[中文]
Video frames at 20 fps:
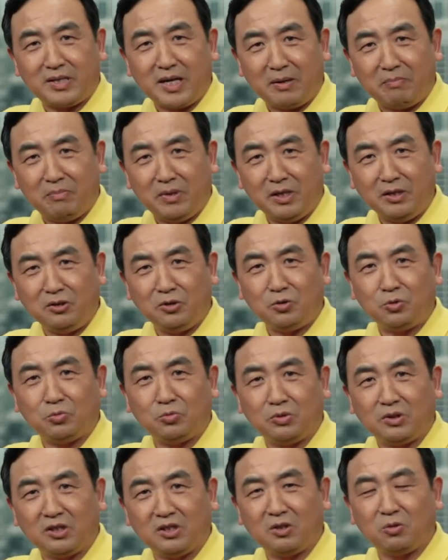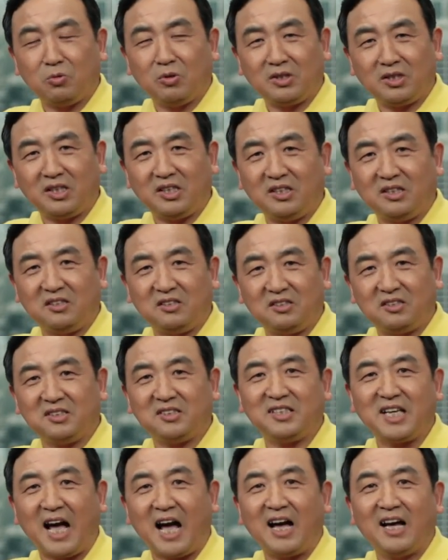在民主德国体制
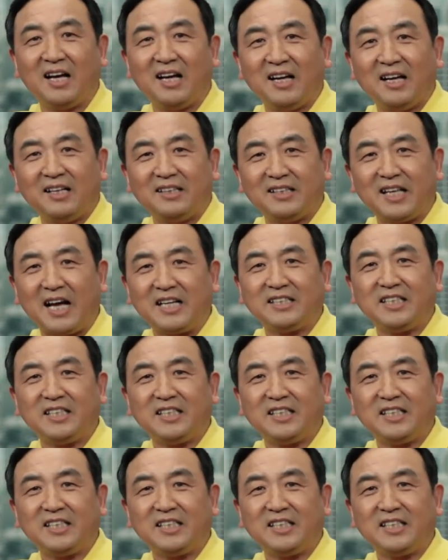之下那